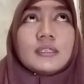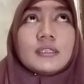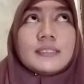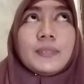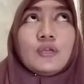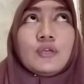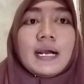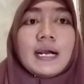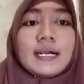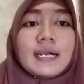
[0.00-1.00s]
Sebelum
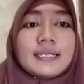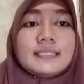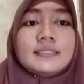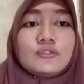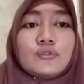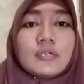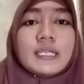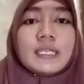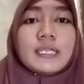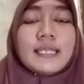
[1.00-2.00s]
akhir disukun.
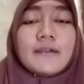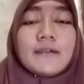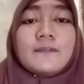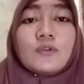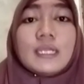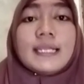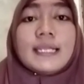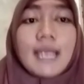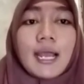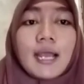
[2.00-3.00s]

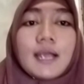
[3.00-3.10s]
Yaf'ulna.